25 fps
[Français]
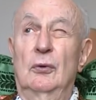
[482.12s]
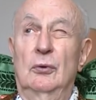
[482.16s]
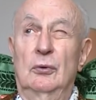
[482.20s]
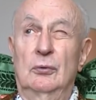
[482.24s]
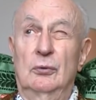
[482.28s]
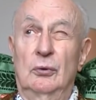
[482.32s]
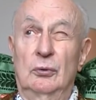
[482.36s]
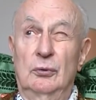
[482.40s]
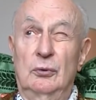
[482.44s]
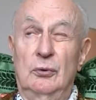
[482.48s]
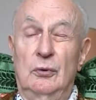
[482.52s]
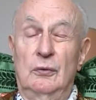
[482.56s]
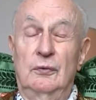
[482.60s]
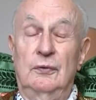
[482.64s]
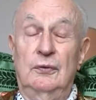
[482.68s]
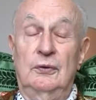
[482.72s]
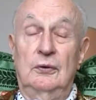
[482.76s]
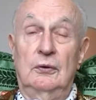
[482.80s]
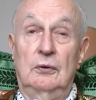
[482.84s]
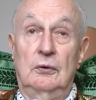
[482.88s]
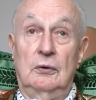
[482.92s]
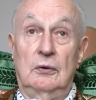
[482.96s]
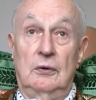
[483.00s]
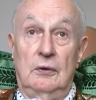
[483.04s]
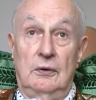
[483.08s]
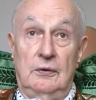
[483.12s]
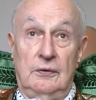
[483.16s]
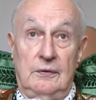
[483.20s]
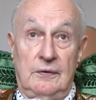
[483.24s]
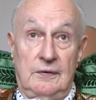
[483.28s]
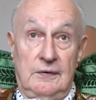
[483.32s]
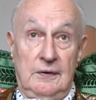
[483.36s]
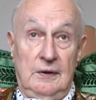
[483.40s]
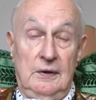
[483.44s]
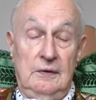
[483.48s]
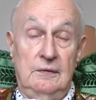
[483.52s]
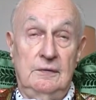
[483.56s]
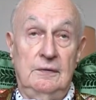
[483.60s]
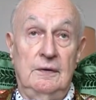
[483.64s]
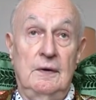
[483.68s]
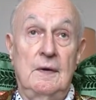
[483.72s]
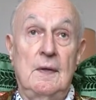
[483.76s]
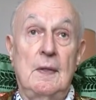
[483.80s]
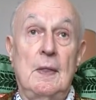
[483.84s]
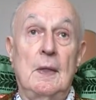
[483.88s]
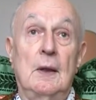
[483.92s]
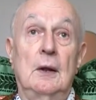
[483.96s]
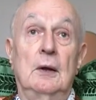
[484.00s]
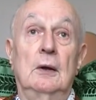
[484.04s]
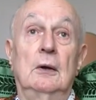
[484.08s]
contre-offensive
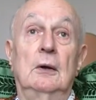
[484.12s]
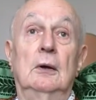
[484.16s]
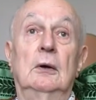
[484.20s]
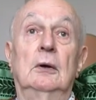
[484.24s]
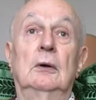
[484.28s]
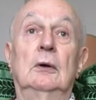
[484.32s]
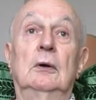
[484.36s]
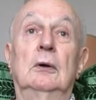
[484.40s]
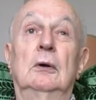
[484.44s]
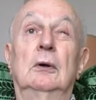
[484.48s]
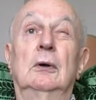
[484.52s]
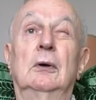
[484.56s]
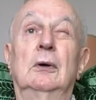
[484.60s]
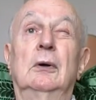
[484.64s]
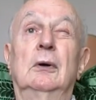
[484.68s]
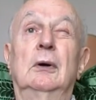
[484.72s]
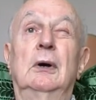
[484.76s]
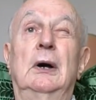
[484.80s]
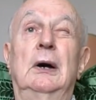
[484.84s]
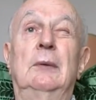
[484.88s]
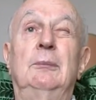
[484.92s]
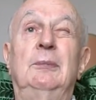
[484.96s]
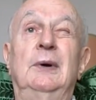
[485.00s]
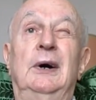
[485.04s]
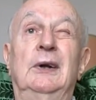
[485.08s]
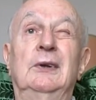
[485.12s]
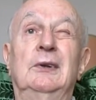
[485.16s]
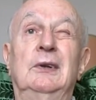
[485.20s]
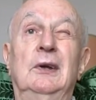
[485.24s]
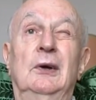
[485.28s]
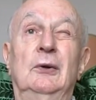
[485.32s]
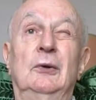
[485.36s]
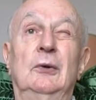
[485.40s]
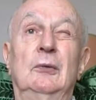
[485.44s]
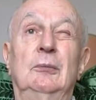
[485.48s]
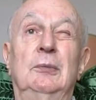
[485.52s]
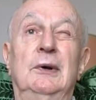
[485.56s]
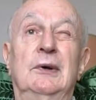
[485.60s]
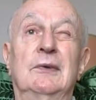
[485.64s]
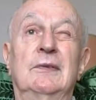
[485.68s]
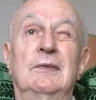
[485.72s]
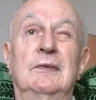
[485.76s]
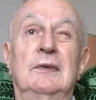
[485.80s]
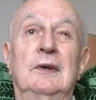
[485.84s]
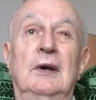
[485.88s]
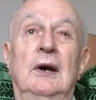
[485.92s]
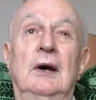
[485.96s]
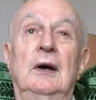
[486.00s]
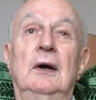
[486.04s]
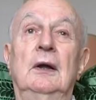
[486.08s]
euh, à partir de
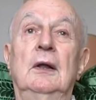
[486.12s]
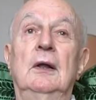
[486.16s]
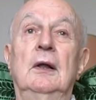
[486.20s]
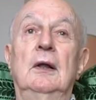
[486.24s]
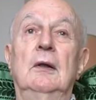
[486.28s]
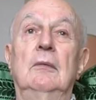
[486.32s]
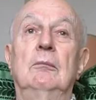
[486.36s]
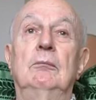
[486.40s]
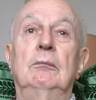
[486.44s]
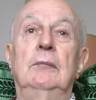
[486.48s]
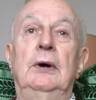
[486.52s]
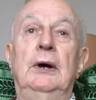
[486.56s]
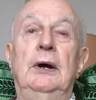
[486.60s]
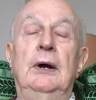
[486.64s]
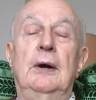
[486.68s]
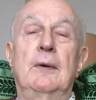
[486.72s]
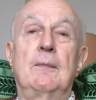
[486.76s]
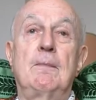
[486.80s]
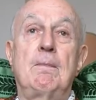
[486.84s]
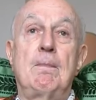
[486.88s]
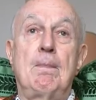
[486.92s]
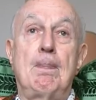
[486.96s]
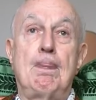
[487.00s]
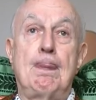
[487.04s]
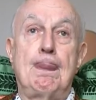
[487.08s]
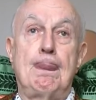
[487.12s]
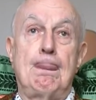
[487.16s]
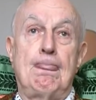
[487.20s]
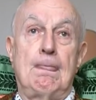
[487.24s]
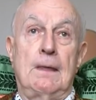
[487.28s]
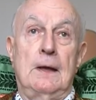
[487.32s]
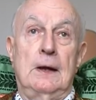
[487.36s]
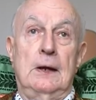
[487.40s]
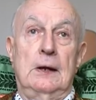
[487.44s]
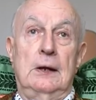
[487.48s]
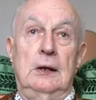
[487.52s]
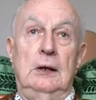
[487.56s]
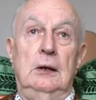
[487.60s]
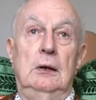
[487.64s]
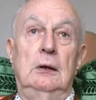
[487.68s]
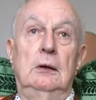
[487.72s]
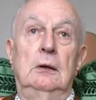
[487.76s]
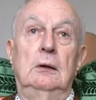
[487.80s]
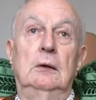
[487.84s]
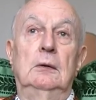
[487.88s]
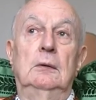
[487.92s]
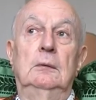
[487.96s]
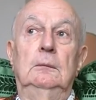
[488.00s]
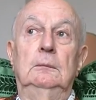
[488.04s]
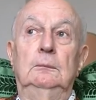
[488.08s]
Bastia. Mais
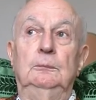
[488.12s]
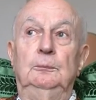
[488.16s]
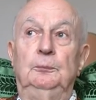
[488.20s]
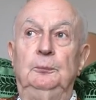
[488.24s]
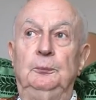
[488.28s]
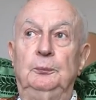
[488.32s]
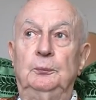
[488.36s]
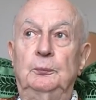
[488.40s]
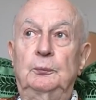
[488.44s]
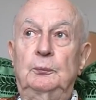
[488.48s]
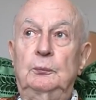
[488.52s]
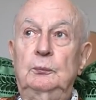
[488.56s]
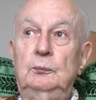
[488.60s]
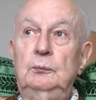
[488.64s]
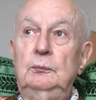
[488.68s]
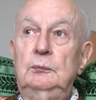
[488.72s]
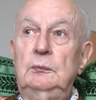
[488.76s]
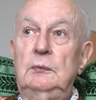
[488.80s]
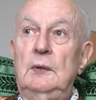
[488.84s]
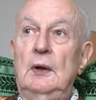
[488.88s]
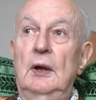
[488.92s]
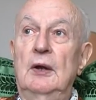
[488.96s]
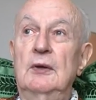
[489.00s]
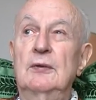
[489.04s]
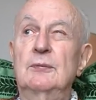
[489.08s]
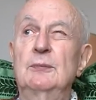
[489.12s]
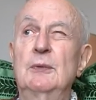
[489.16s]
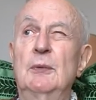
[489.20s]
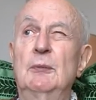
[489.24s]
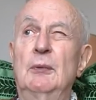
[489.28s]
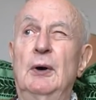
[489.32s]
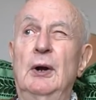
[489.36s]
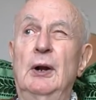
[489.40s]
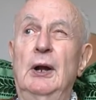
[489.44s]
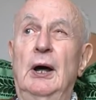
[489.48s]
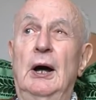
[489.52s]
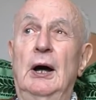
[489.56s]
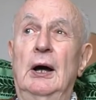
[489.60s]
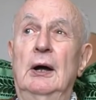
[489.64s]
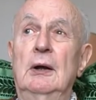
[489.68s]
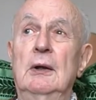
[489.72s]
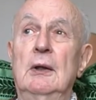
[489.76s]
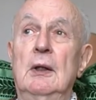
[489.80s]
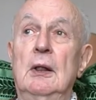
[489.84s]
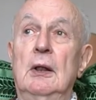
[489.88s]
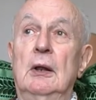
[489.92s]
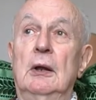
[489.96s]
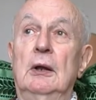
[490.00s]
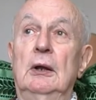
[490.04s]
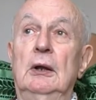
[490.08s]
à ce moment-là,
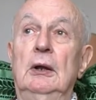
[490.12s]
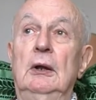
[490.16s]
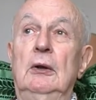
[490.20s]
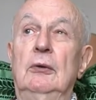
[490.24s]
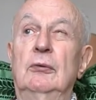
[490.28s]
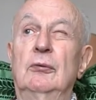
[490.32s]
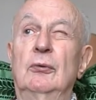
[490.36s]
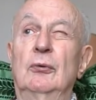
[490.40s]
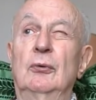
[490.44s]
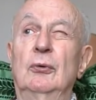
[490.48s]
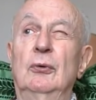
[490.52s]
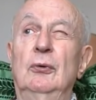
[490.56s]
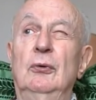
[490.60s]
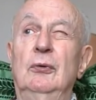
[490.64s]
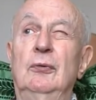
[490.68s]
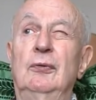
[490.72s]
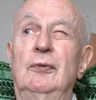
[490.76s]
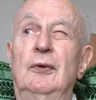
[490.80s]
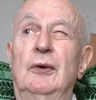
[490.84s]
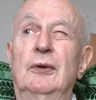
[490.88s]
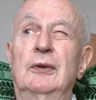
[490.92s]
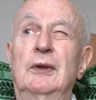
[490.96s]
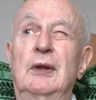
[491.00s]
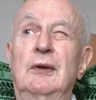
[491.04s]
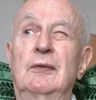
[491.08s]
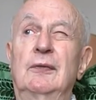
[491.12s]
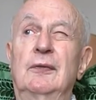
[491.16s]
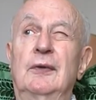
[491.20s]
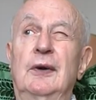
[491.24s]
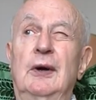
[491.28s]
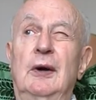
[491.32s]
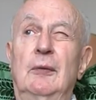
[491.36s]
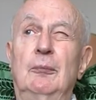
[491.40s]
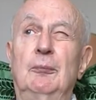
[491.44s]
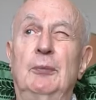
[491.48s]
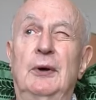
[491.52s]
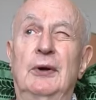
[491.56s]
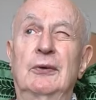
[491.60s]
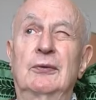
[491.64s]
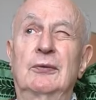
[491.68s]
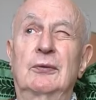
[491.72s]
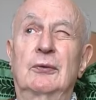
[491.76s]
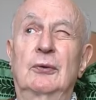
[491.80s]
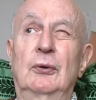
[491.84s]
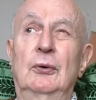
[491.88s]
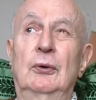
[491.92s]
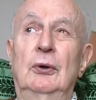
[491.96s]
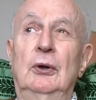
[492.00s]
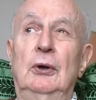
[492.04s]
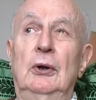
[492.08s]
ils ont eu fort à faire parce
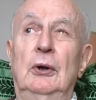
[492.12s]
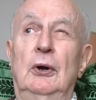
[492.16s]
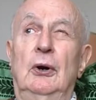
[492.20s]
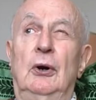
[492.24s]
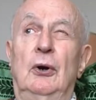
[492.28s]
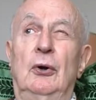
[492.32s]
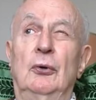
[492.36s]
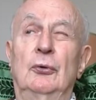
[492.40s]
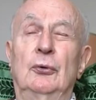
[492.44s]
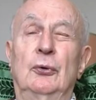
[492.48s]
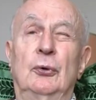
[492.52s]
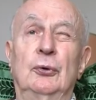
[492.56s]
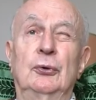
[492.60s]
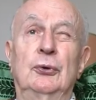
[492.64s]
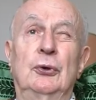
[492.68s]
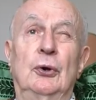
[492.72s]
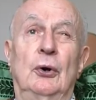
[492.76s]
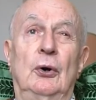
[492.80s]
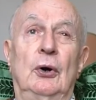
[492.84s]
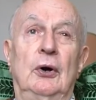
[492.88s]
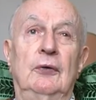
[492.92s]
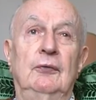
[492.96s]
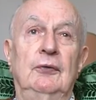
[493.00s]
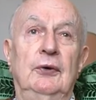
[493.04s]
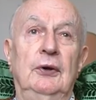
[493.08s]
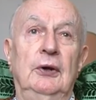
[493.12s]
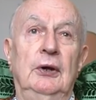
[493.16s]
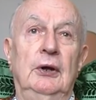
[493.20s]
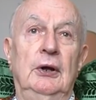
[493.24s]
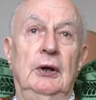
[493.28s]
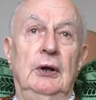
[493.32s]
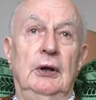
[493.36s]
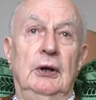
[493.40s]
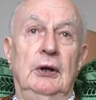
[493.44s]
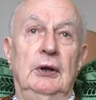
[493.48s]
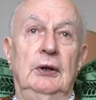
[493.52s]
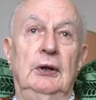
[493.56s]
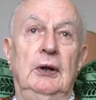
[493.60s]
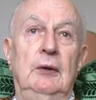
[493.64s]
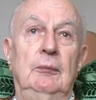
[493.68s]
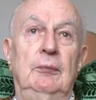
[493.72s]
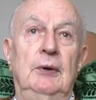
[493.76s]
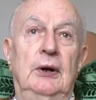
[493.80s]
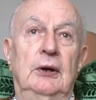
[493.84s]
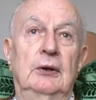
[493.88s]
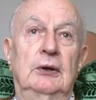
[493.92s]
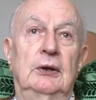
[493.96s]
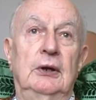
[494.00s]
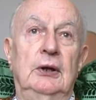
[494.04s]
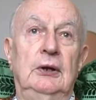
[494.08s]
que, entre-temps, avaient
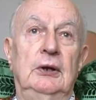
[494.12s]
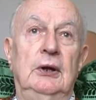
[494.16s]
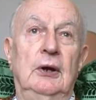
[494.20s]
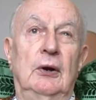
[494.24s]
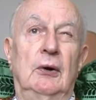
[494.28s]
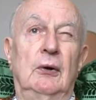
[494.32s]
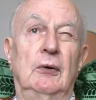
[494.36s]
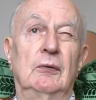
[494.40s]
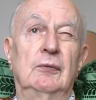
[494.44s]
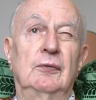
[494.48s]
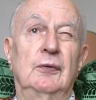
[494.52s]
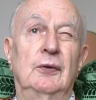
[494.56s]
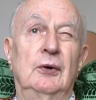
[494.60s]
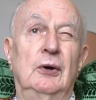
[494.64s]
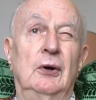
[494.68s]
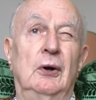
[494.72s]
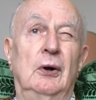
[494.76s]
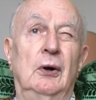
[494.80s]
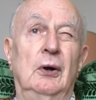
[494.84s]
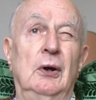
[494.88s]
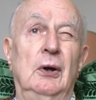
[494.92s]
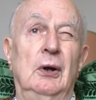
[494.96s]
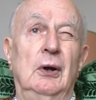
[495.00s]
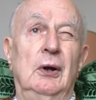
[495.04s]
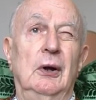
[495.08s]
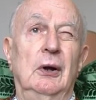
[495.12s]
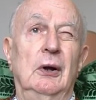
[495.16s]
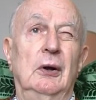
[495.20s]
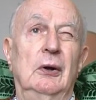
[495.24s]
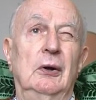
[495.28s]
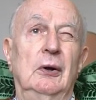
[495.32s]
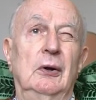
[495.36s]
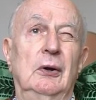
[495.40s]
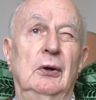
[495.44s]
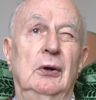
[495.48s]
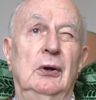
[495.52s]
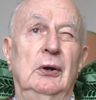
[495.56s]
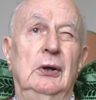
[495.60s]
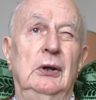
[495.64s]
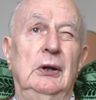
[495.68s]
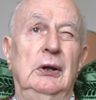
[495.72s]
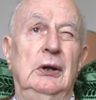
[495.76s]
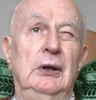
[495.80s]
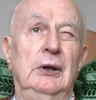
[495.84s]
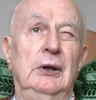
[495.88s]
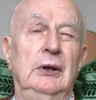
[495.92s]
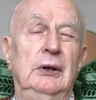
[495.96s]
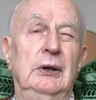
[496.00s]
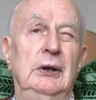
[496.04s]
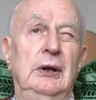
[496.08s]
débarqué des renforts, euh,
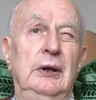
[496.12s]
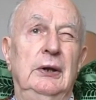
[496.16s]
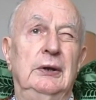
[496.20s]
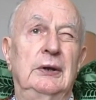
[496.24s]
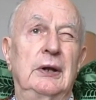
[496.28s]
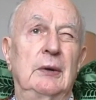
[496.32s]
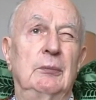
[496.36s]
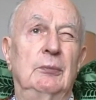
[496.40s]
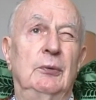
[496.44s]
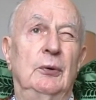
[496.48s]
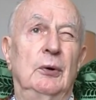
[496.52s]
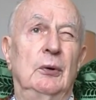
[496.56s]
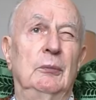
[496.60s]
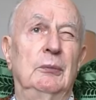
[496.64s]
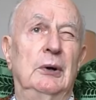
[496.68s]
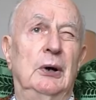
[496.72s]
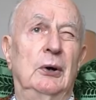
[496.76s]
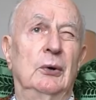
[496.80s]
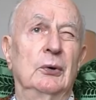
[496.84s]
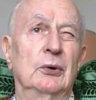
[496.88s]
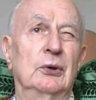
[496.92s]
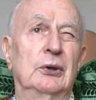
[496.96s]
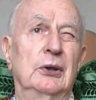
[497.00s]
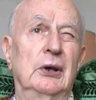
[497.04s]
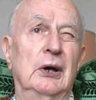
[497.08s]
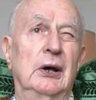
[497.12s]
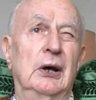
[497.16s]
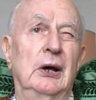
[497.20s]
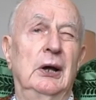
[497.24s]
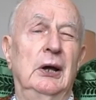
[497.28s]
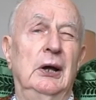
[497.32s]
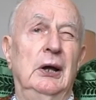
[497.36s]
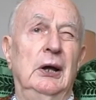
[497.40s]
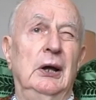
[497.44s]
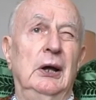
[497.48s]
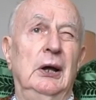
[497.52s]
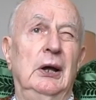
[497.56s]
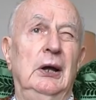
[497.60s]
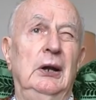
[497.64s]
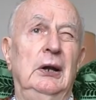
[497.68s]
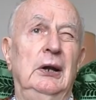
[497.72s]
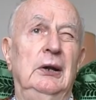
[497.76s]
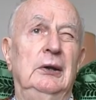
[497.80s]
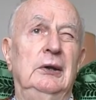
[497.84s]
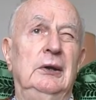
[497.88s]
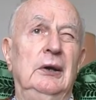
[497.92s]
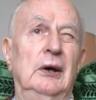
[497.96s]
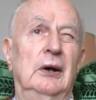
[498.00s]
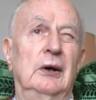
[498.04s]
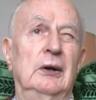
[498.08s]
les tabors marocains et
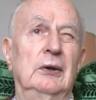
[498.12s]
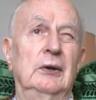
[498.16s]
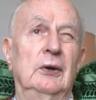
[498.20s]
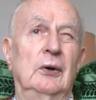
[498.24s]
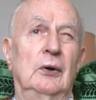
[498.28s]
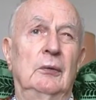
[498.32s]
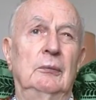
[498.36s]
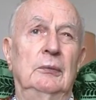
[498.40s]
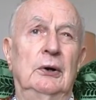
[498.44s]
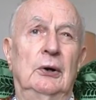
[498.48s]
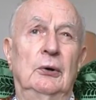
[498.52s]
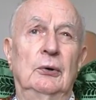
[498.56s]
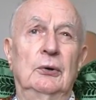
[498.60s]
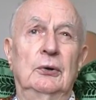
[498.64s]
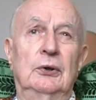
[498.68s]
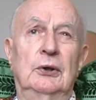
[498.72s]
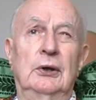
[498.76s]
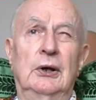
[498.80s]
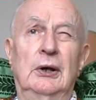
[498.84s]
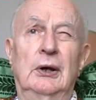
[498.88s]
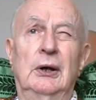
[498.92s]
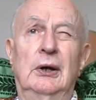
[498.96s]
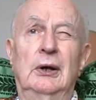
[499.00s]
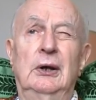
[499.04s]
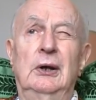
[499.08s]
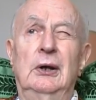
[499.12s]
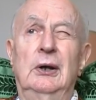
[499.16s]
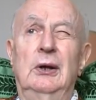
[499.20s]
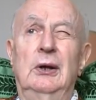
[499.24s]
les tirailleurs marocains